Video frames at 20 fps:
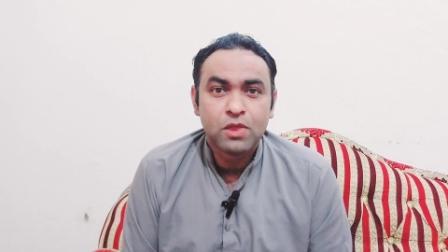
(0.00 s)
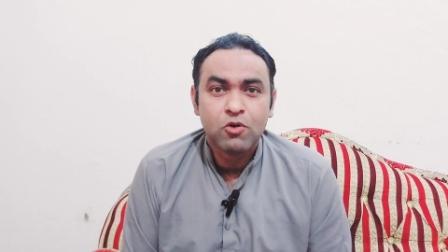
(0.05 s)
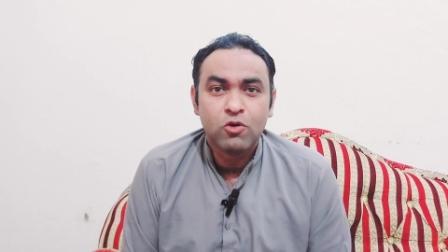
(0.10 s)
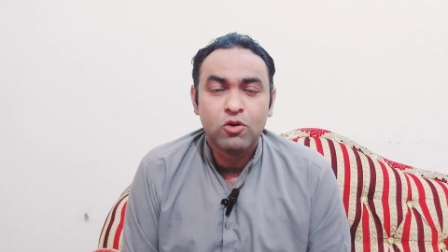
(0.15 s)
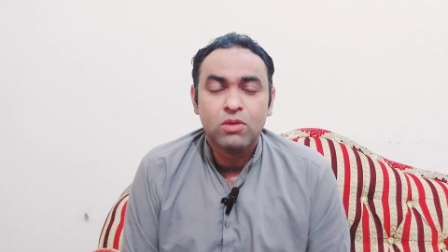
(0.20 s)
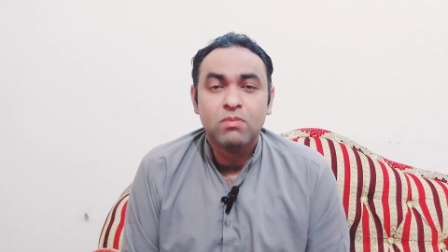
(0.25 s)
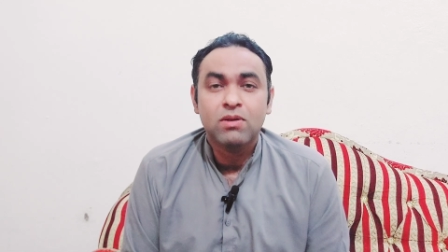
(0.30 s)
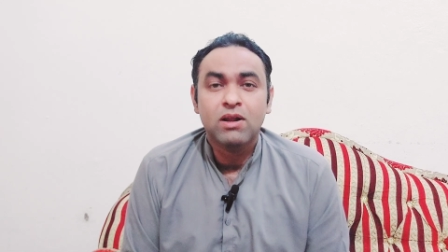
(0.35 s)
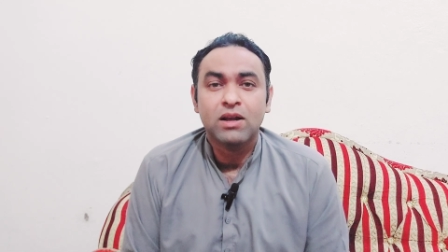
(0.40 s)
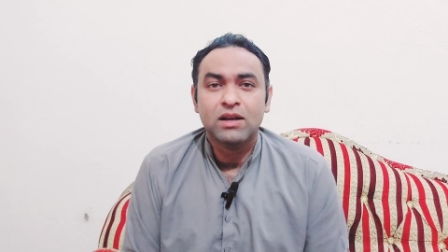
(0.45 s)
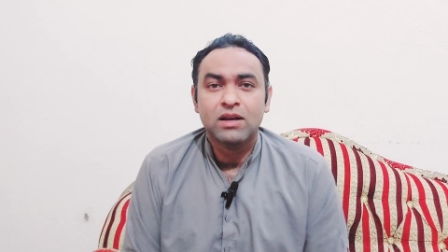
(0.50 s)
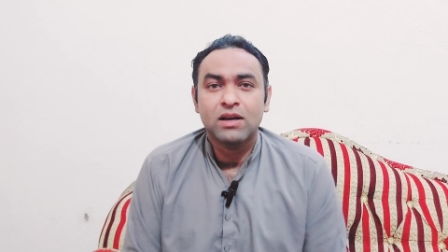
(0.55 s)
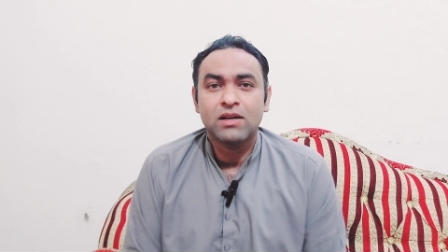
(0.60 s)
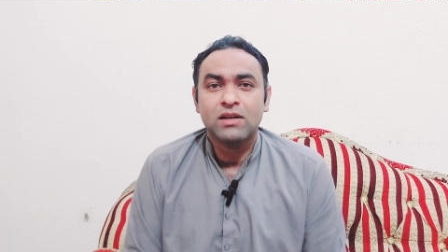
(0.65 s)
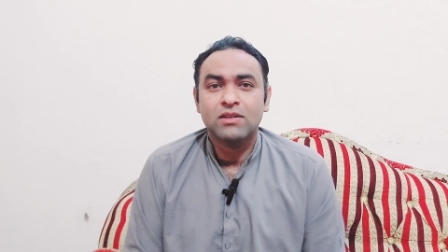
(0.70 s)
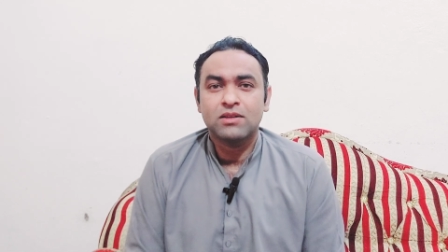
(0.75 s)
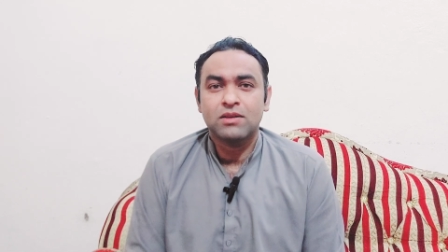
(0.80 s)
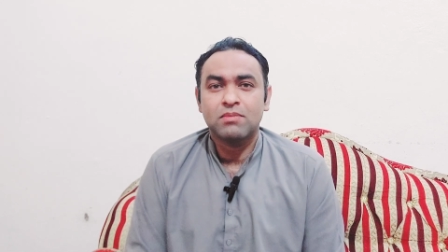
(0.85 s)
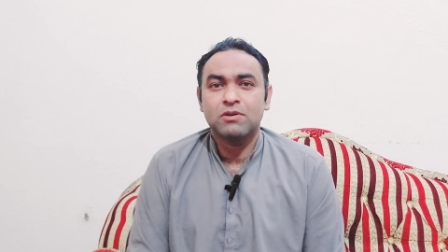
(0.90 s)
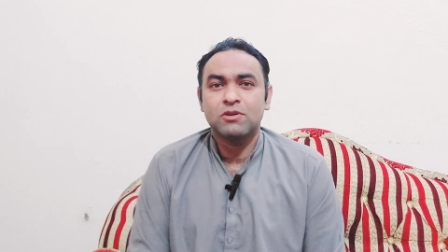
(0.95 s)
और इमरान
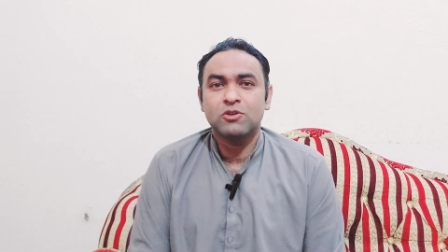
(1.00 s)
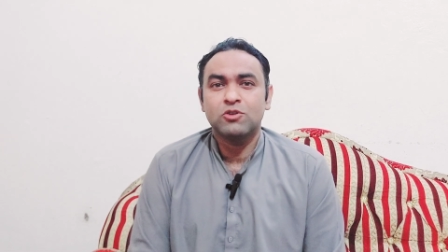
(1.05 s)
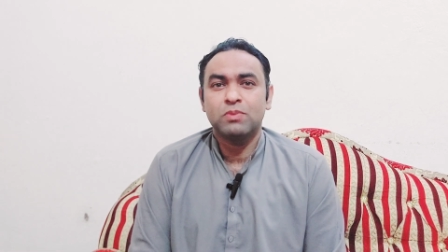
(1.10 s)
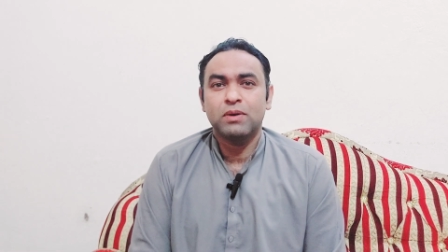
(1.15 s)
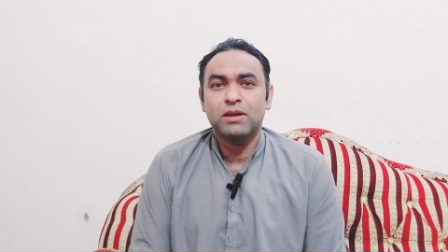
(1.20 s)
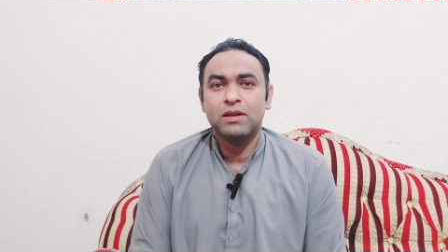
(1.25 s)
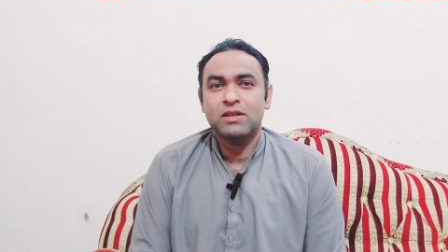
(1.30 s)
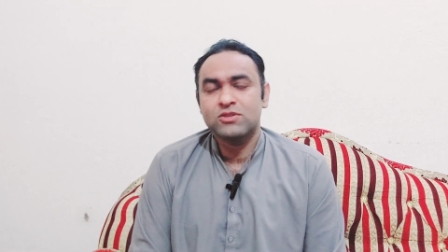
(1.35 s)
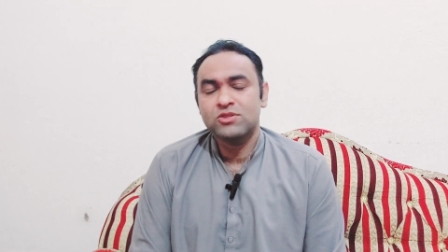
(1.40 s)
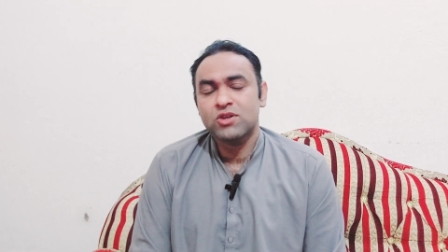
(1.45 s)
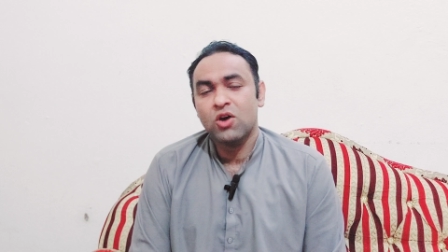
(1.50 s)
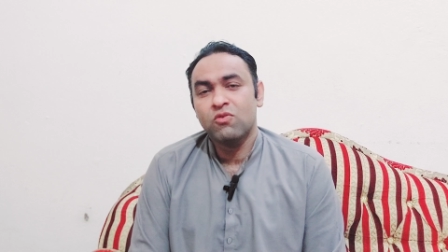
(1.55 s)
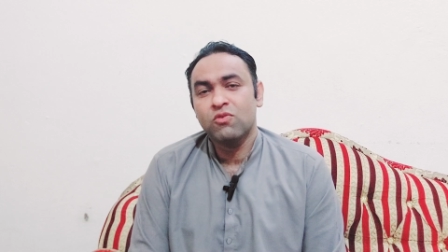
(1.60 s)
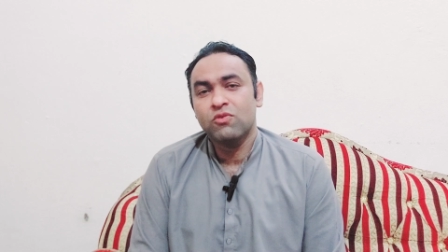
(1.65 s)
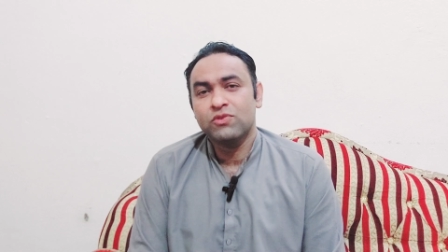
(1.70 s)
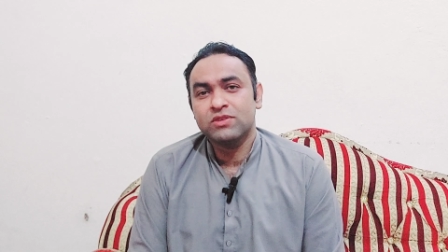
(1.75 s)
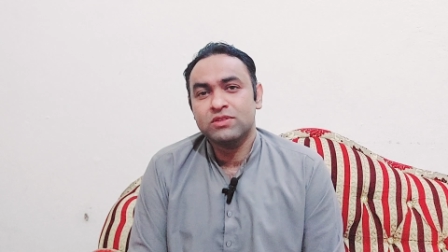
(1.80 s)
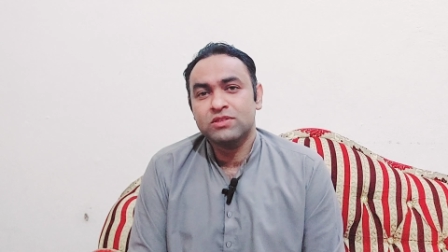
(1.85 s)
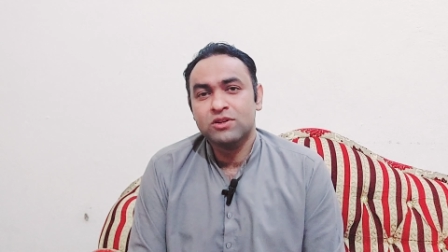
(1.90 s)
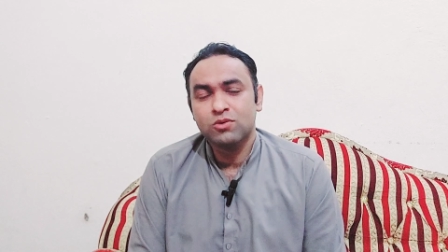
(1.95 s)
खान साहब के जो पहले स्टाफ
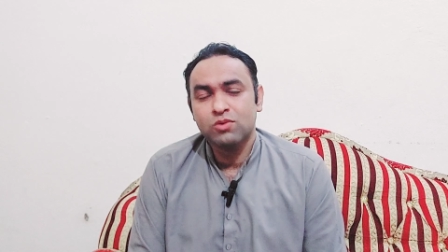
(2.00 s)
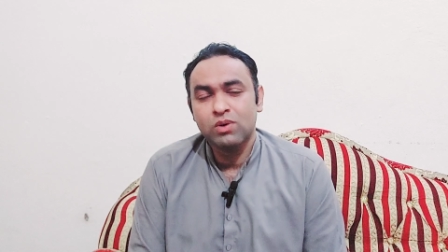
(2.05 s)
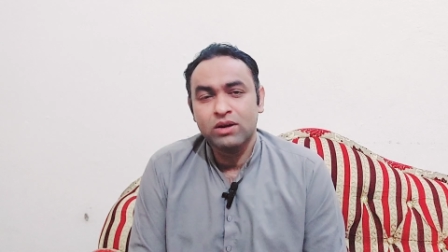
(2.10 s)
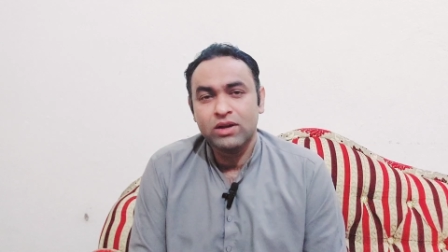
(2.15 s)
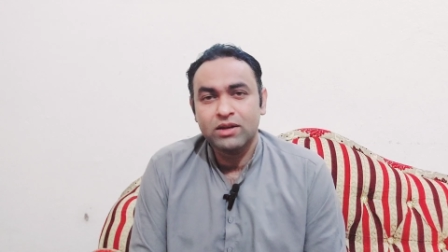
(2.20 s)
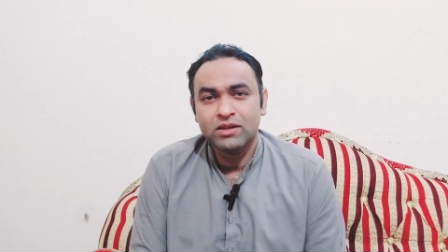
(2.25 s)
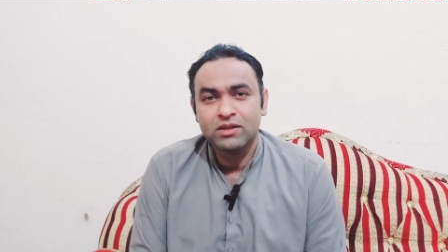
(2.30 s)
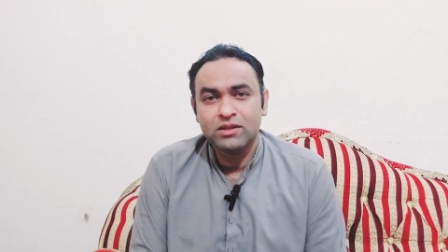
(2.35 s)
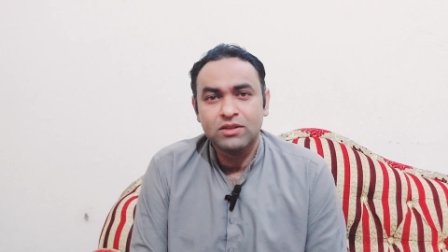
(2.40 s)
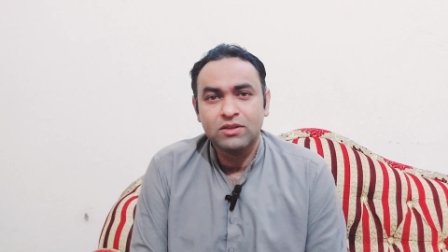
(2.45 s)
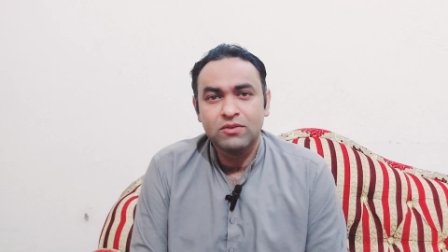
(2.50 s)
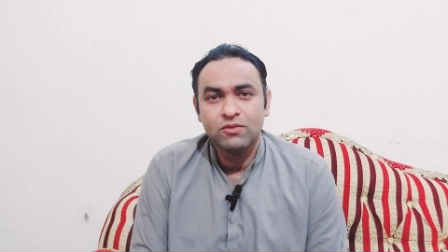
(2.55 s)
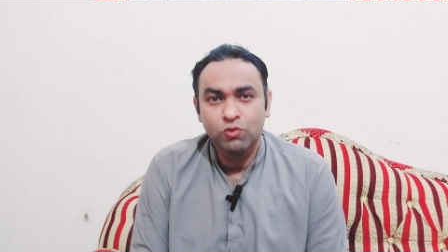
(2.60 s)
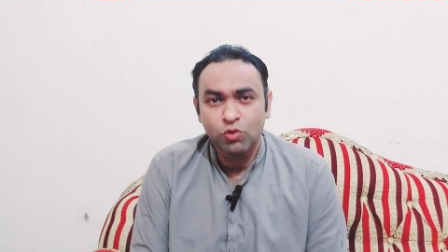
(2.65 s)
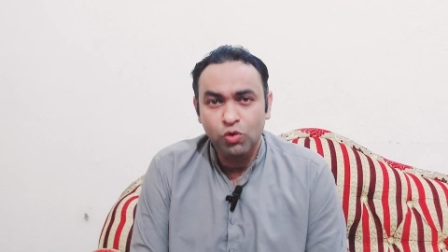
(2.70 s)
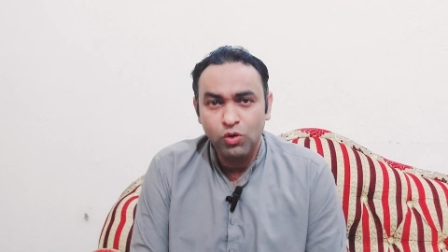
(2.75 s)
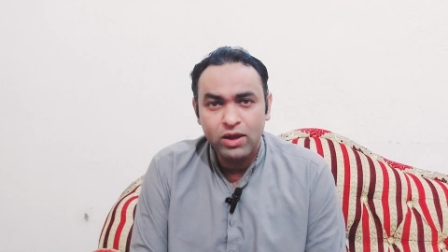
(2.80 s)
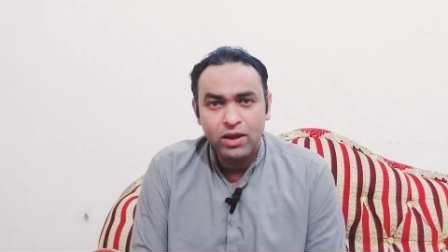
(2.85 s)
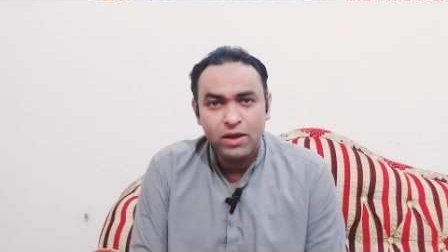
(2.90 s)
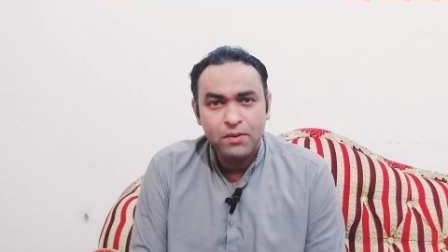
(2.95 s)
ऑफिसर हुआ करते थे
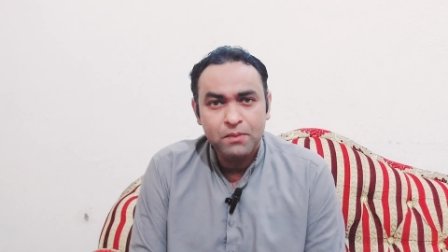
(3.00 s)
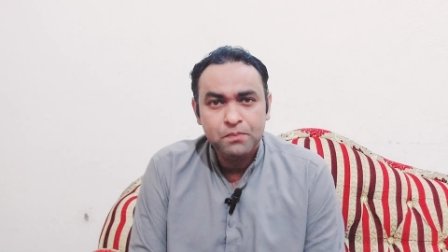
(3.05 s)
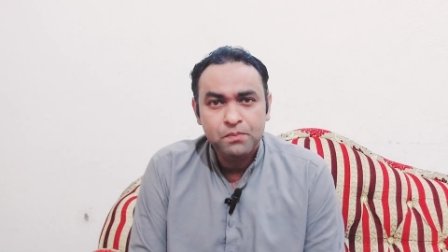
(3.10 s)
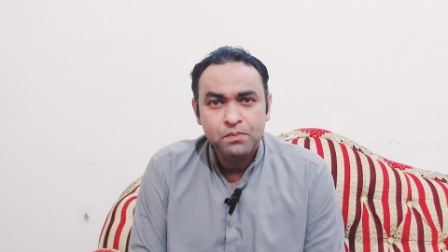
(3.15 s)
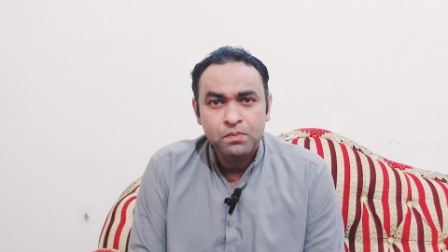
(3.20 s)
वो हैं